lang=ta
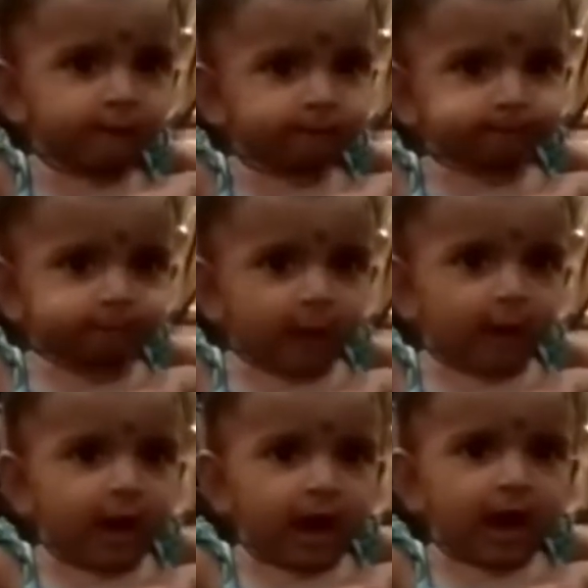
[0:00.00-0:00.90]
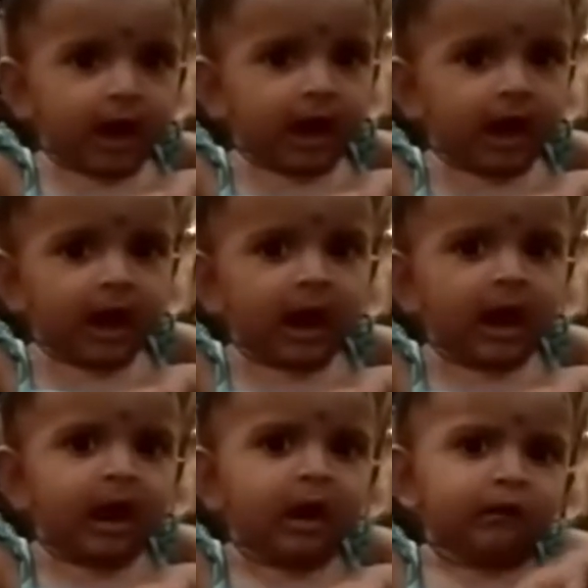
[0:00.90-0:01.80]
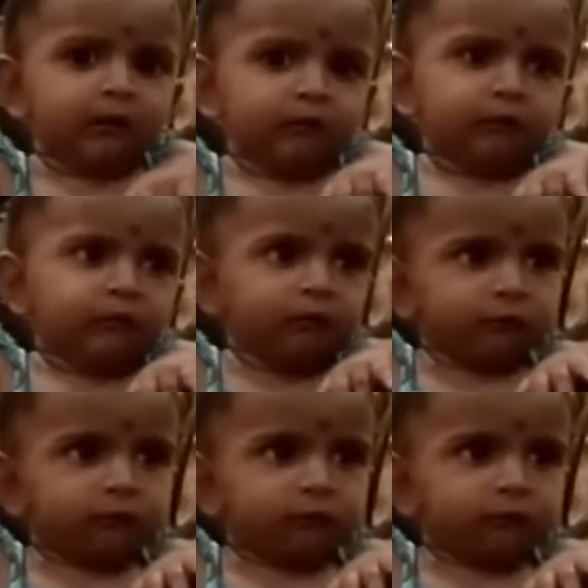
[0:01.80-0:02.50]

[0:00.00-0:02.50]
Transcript: மியூசிக்கு ஏற்ற மாதிரி அவளும் கற்றுக்கிட்டே இருக்கா